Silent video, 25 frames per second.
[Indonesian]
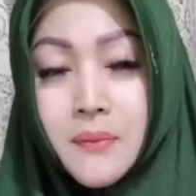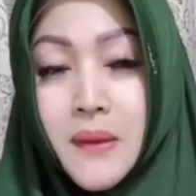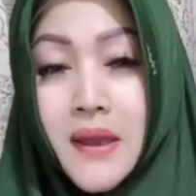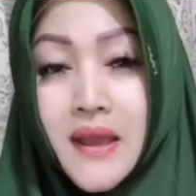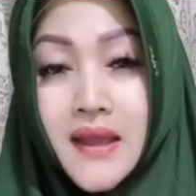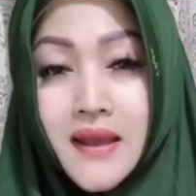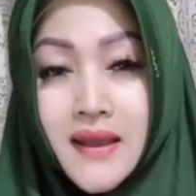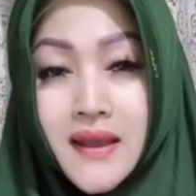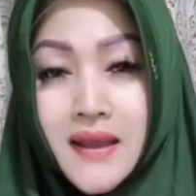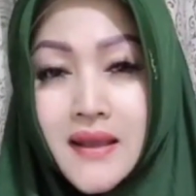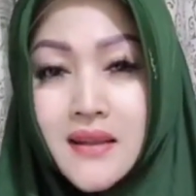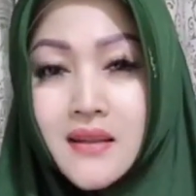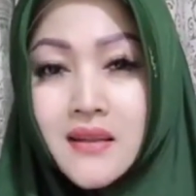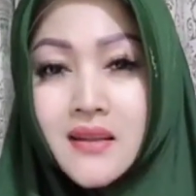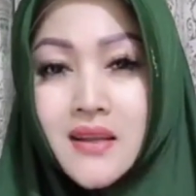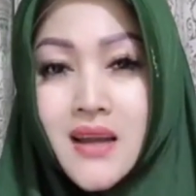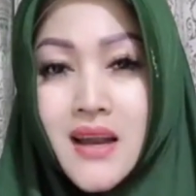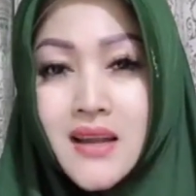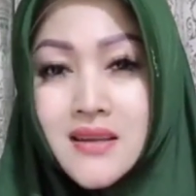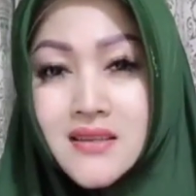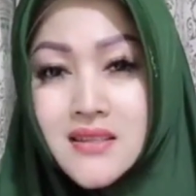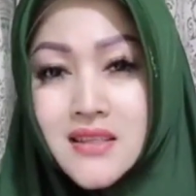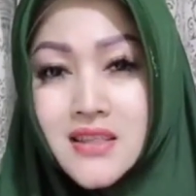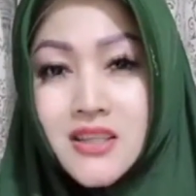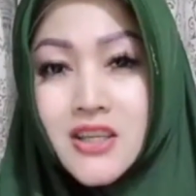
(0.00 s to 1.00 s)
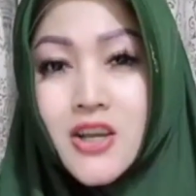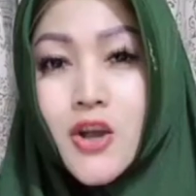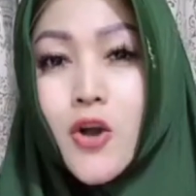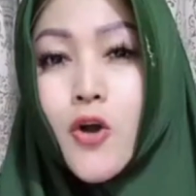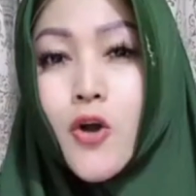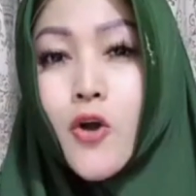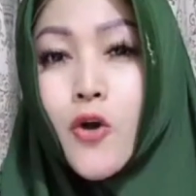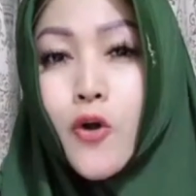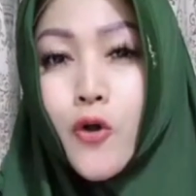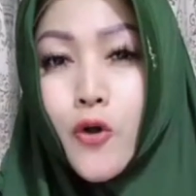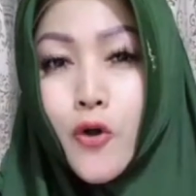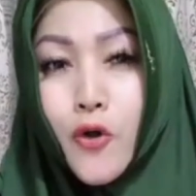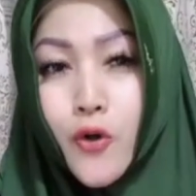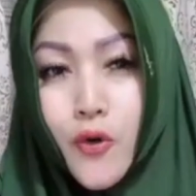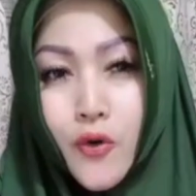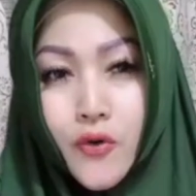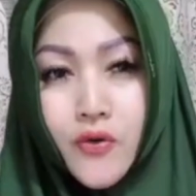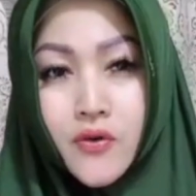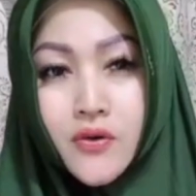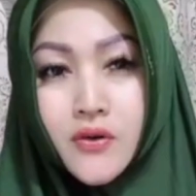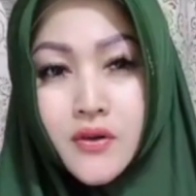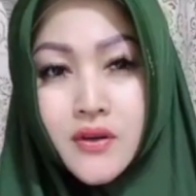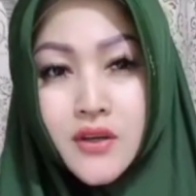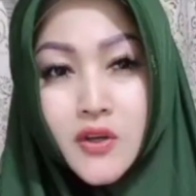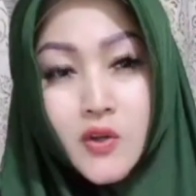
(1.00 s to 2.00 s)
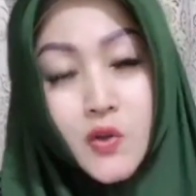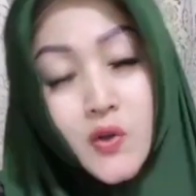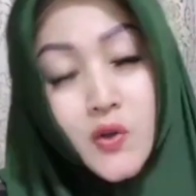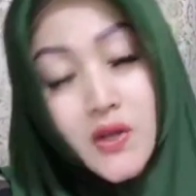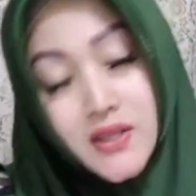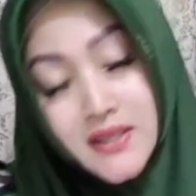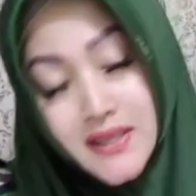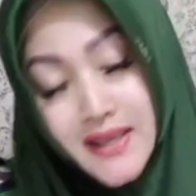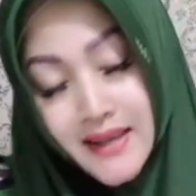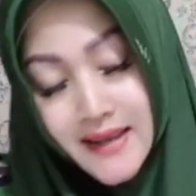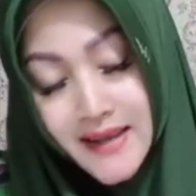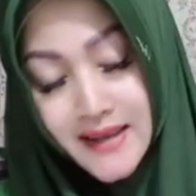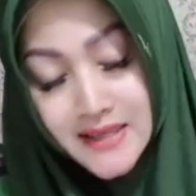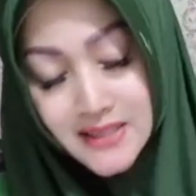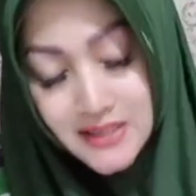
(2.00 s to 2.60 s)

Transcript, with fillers: pengen transit ke Hong Kong gitu aja ya